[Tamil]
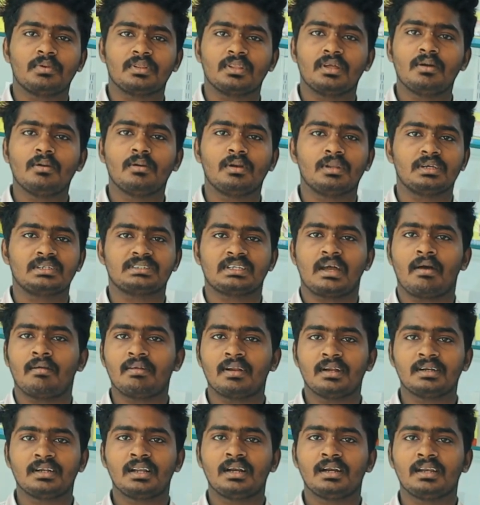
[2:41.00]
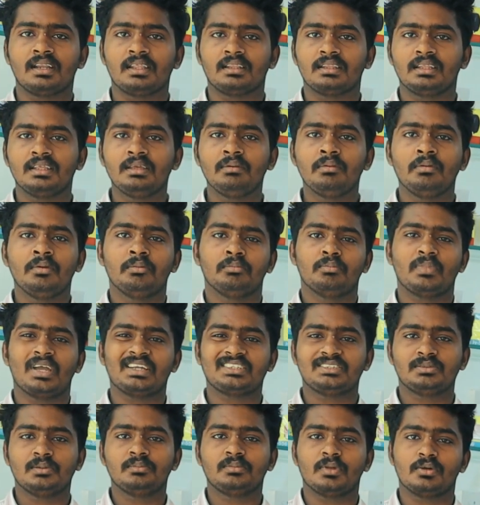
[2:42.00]
அப்படி தான் உங்களுக்கு செவன் ஹண்ட்ரட்லேருந்து
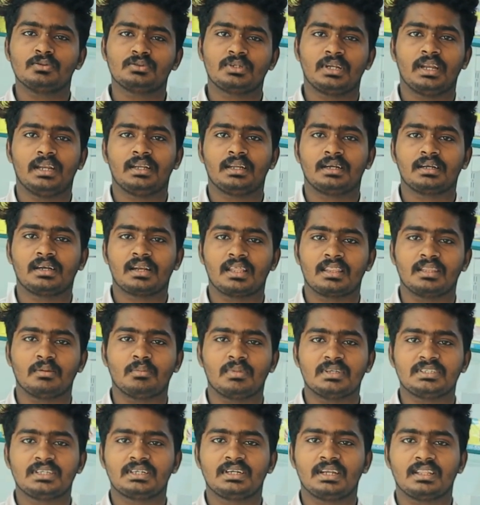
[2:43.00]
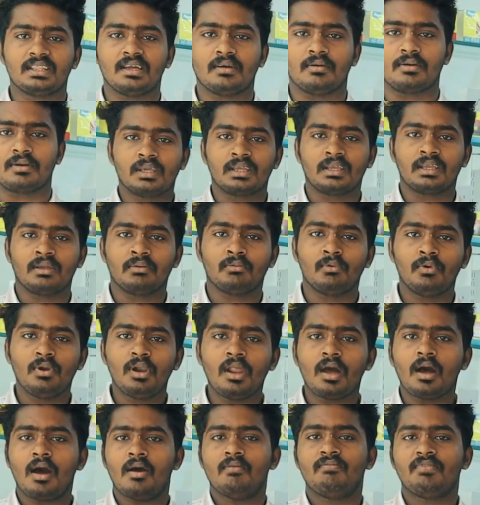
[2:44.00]
மேக்ஸிமம் தௌசண்ட் எயிட் ஹண்ட்ரட் அந்த பட்ஜெட்டில் தான் உங்களுக்கு
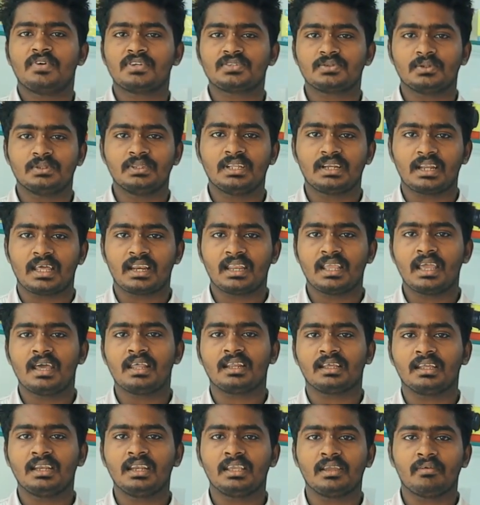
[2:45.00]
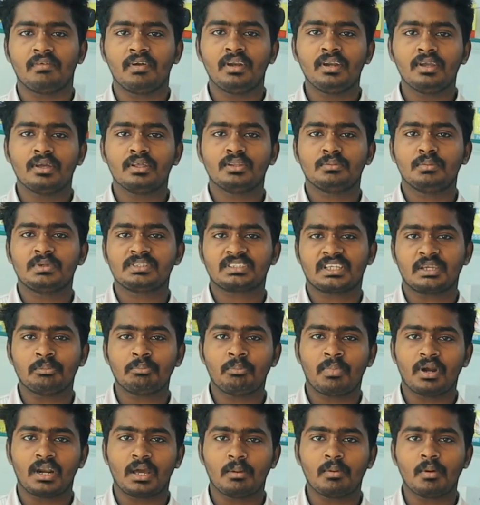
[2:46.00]
உள்ள ஆஃபர்ஸ் வந்து நிறையா இருக்குது நீங்கள் வீடியோ எதுவுமே
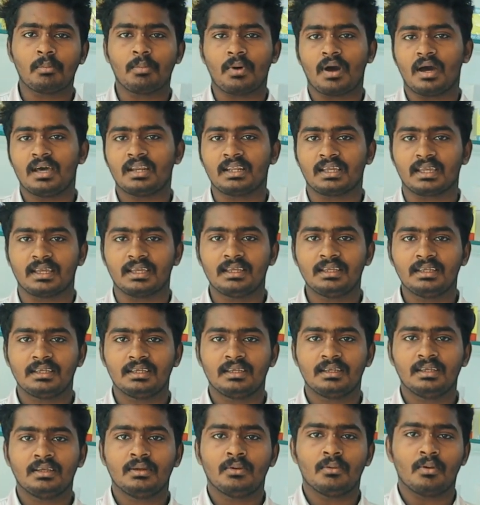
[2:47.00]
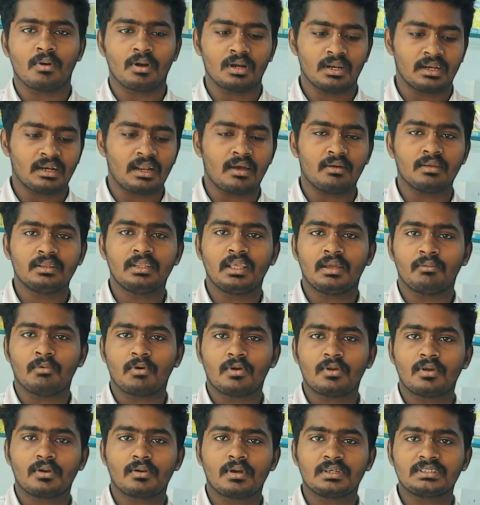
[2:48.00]
ஸ்கிப் பண்ணாமல் பாருங்கள் உங்களுக்கு நான் வந்து
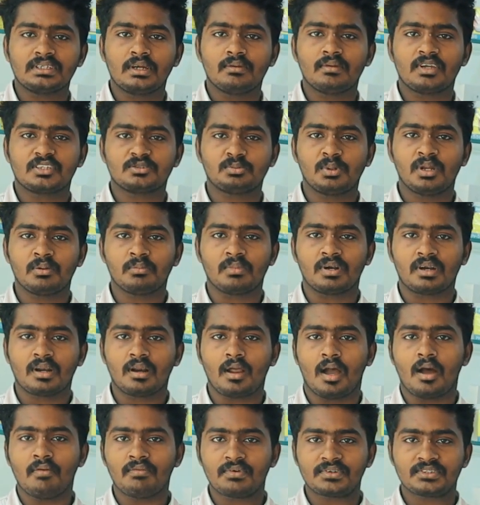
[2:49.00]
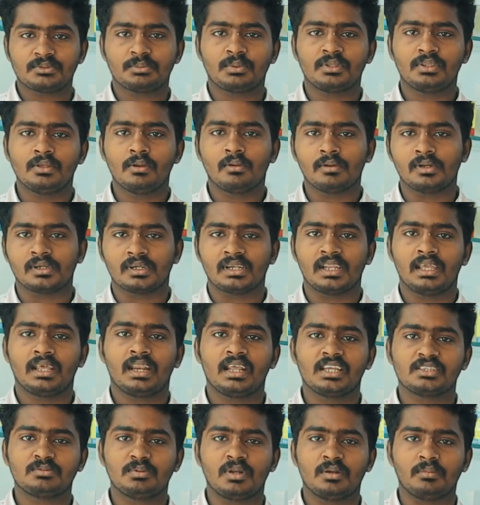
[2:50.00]
ஒரு ஒரு வாட்சாகவும் எக்ஸ்பிளைன் பண்ணுறேன் ஆஃபர்ஸ் பற்றி உங்களுக்கு
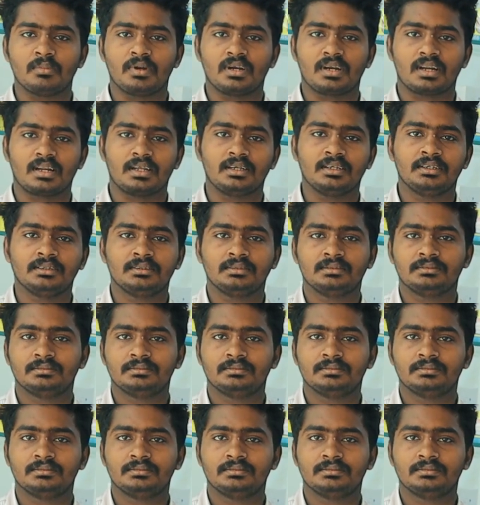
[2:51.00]
கிளியராக எக்ஸ்பிளைன் பண்ணுறேன்